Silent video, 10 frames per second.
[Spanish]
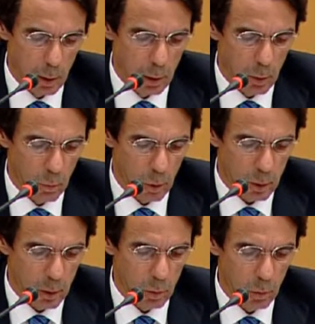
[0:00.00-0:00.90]
y como
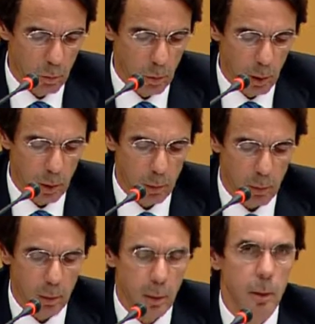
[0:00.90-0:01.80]
asiento moral de
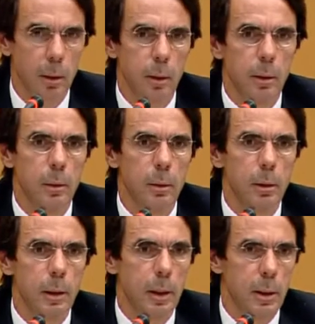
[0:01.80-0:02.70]
Occidente,
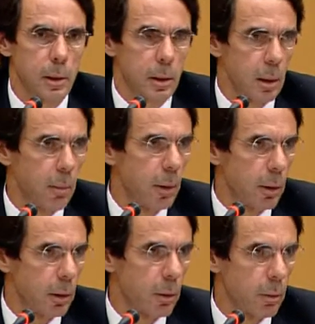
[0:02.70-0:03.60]
que se está
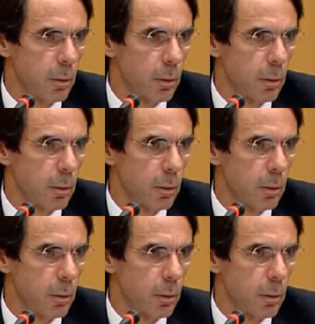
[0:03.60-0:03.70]
perdiendo.